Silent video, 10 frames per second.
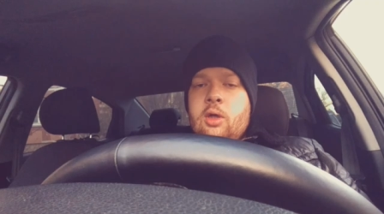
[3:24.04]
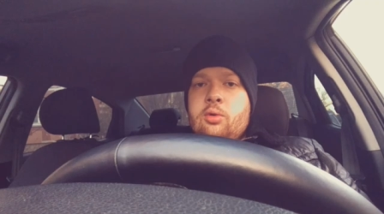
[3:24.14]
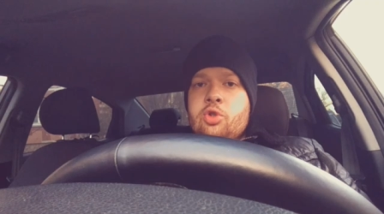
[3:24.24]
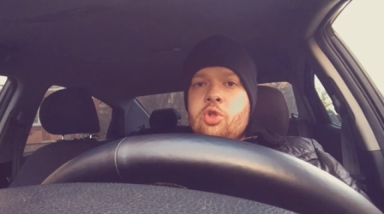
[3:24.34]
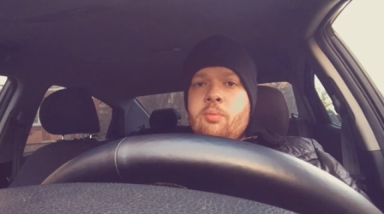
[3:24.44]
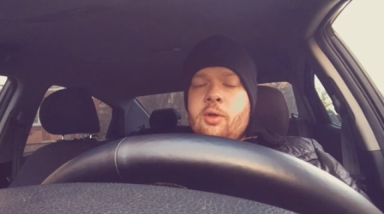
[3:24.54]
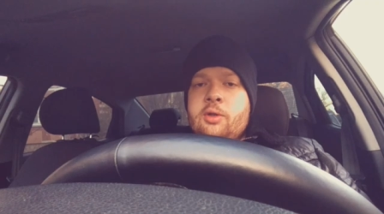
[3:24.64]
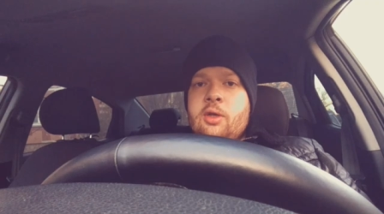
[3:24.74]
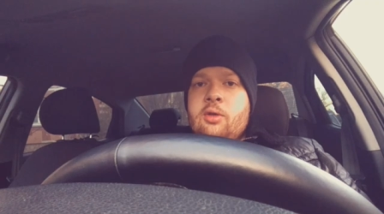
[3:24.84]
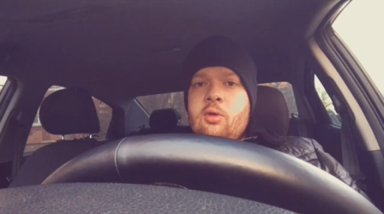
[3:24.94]
А, тут же
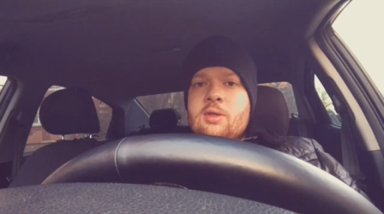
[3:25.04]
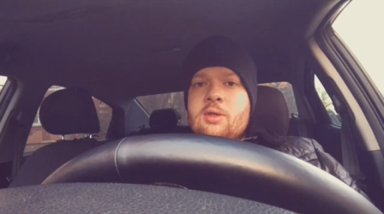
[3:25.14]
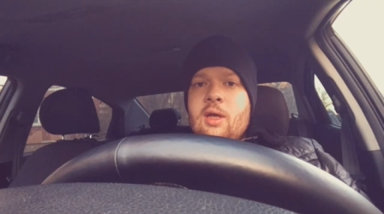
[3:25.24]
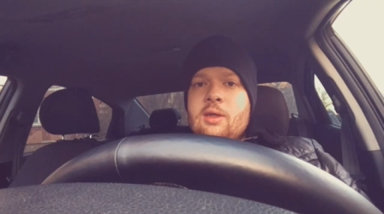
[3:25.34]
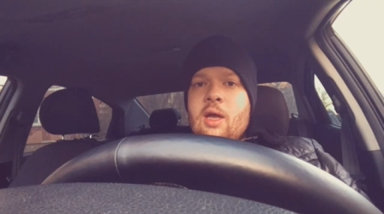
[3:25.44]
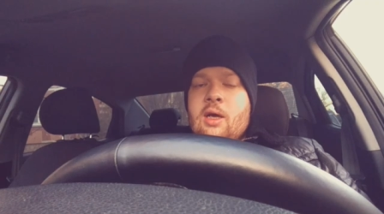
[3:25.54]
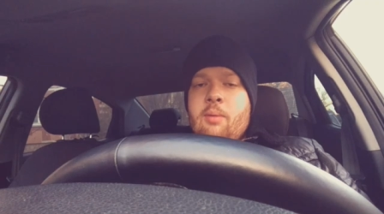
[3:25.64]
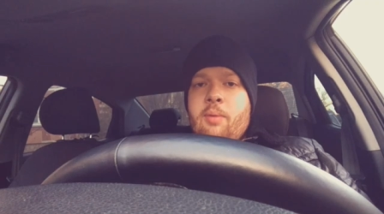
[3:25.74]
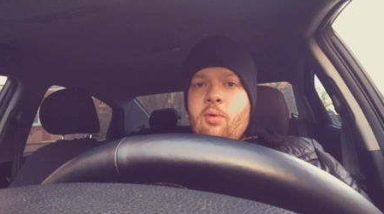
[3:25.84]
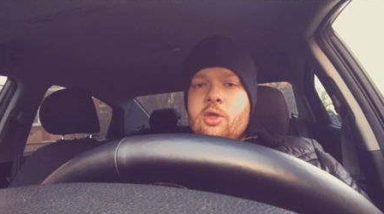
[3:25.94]
молниеносная
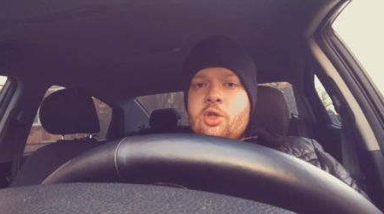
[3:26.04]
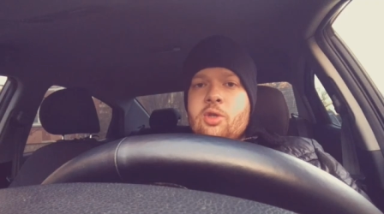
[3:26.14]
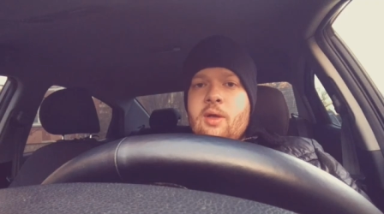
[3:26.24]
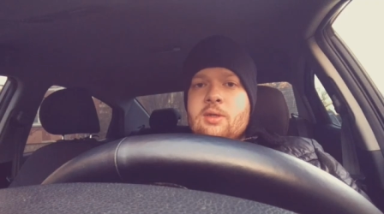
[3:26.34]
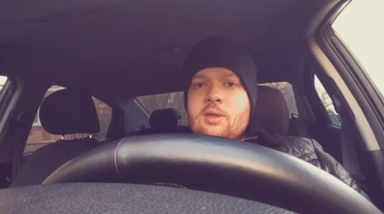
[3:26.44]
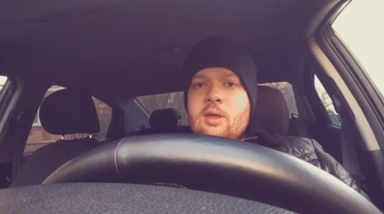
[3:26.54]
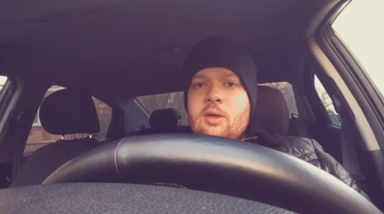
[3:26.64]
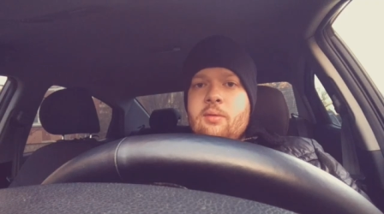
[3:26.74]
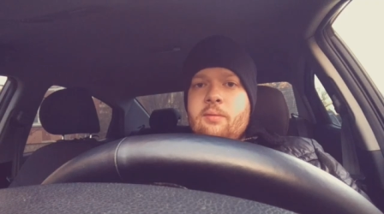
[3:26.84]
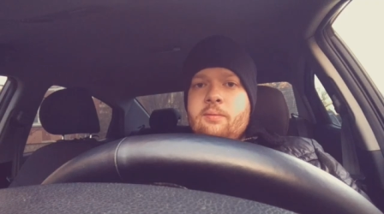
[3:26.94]
атака сборной
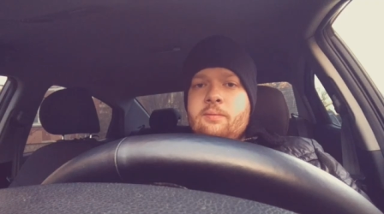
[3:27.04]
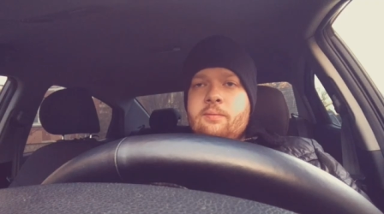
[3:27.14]
Швеции.